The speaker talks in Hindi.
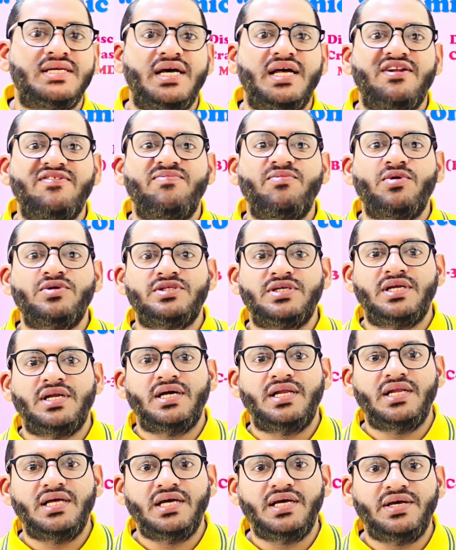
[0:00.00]
सेल्फ मोहसिन
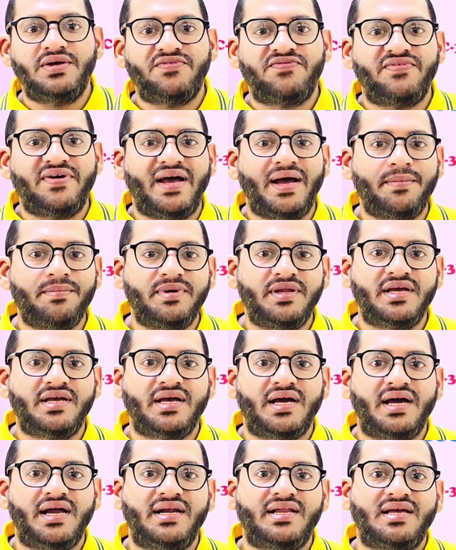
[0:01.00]
हनीफ एम डी
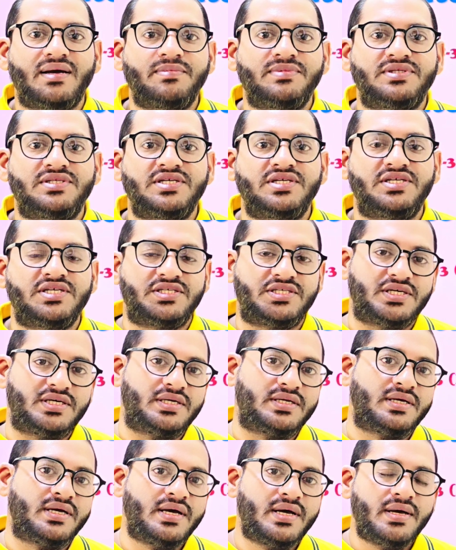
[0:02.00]
कैट केमिस्ट्री
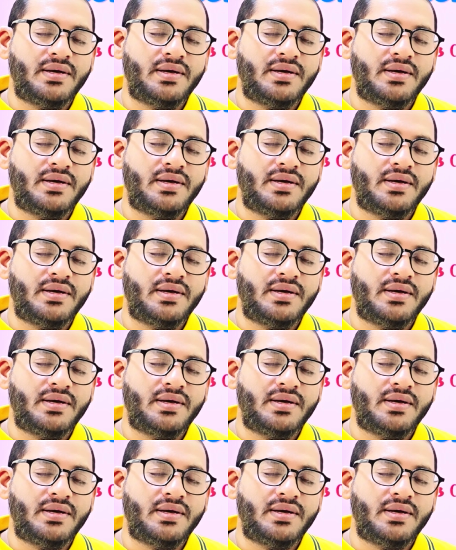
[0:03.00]
टीचर